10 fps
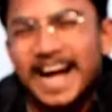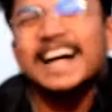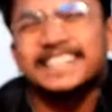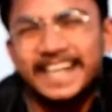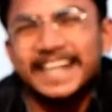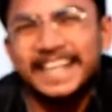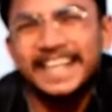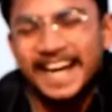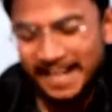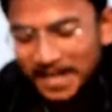कहाँ से करें
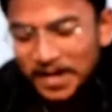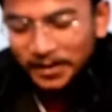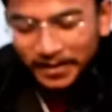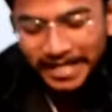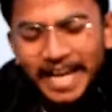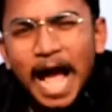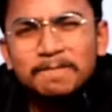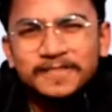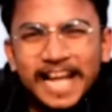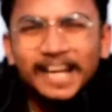यार तो ठीक है
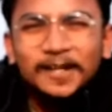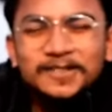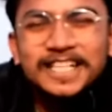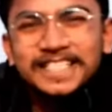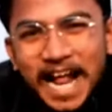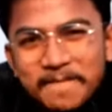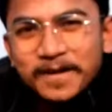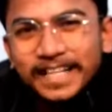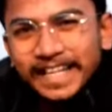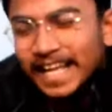आप चैनल को सब्सक्राइब
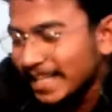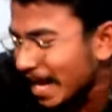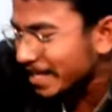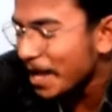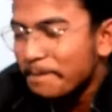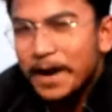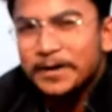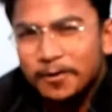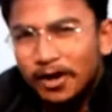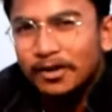कर देना ताकि ये
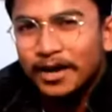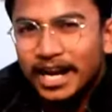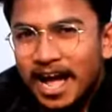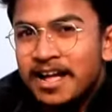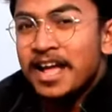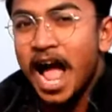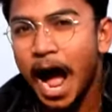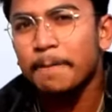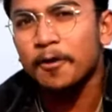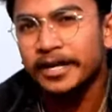पेट्रोल वाला
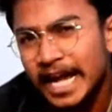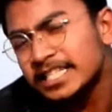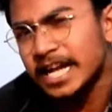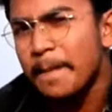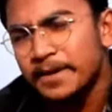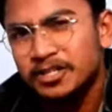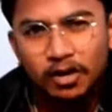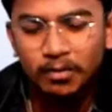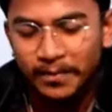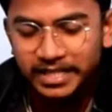आपको नेक्स्ट
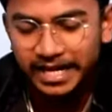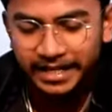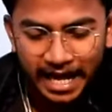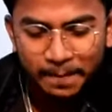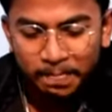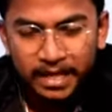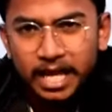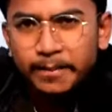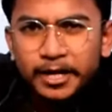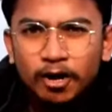एपिसोड में मिल जाए ठीक है
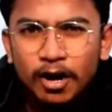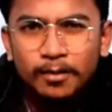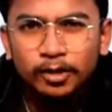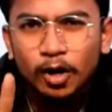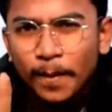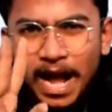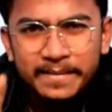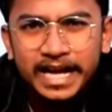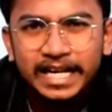ये वीडियो को हम लोग दो भाग में